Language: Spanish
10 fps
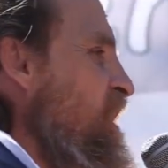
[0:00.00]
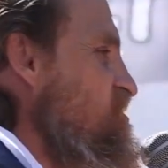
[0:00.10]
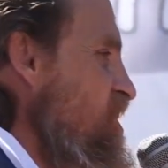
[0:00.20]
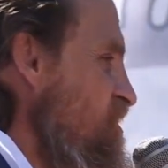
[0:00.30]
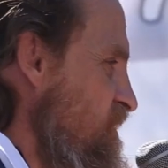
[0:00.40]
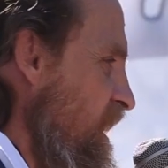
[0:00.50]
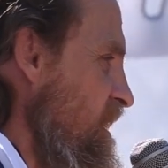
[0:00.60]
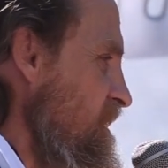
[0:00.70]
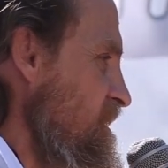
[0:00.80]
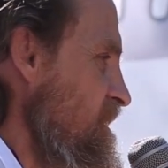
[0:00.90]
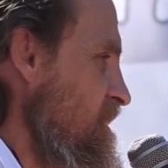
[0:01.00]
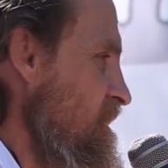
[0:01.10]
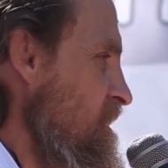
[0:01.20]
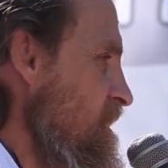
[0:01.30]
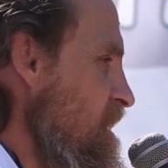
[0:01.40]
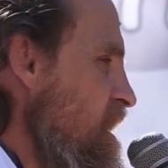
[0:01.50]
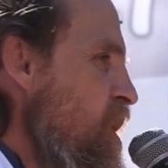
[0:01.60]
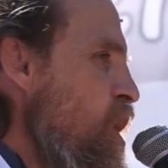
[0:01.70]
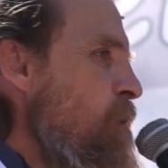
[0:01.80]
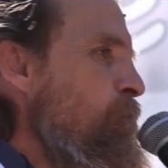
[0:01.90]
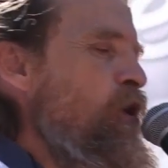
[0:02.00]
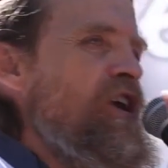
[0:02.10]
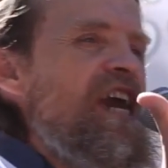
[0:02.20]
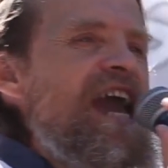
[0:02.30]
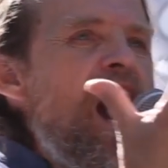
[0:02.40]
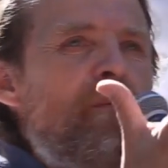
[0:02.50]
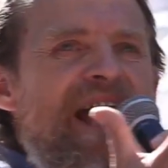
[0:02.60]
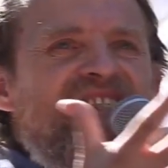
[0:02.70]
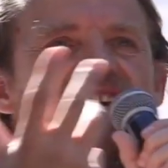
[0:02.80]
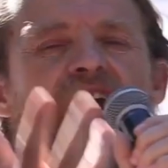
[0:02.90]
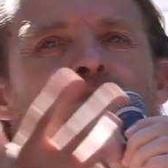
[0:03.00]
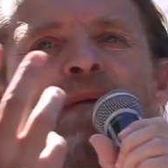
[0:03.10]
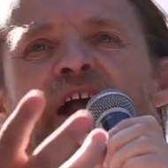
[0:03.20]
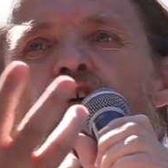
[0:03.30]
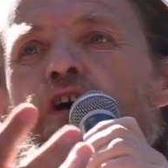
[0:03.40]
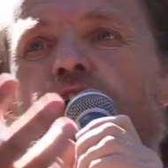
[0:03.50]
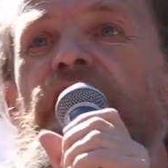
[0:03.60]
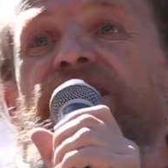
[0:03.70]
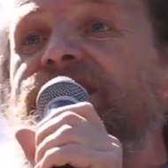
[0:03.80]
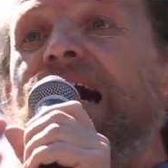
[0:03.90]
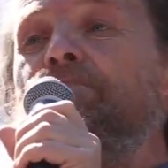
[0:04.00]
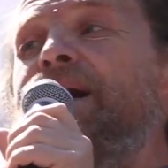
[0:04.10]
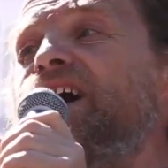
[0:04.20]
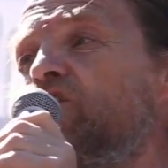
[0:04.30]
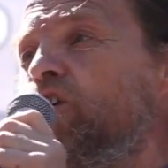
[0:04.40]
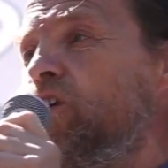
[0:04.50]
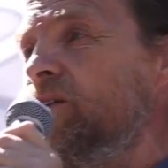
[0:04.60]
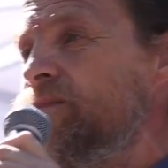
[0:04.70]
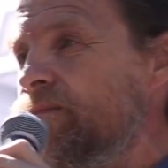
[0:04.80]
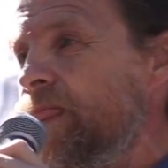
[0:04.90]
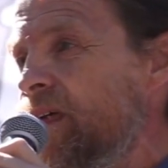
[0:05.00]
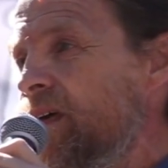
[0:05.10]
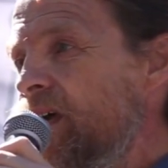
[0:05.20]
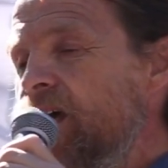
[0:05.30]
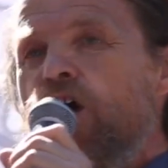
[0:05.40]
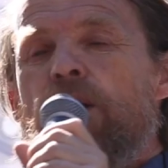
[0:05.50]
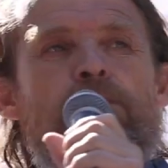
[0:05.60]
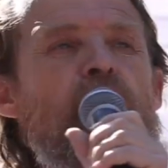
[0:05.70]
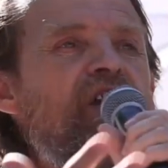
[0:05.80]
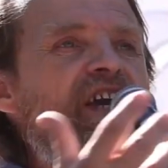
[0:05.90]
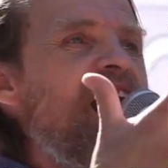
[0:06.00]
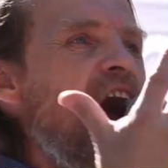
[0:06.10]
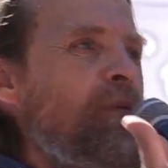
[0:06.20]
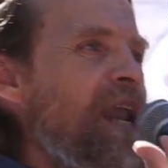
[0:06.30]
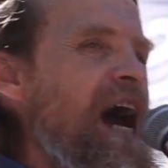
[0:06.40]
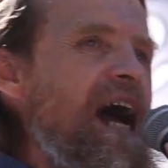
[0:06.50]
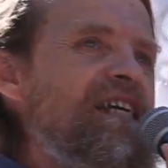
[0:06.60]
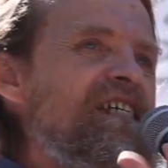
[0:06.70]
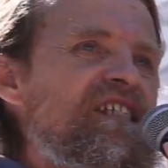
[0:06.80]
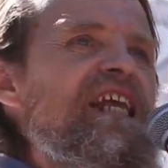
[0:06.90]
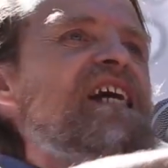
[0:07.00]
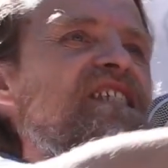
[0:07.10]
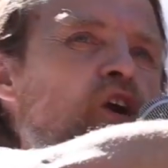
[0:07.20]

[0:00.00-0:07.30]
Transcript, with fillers: no existe? ¿Por qué habla si el paro es tan bajo? ¿Por qué habla si las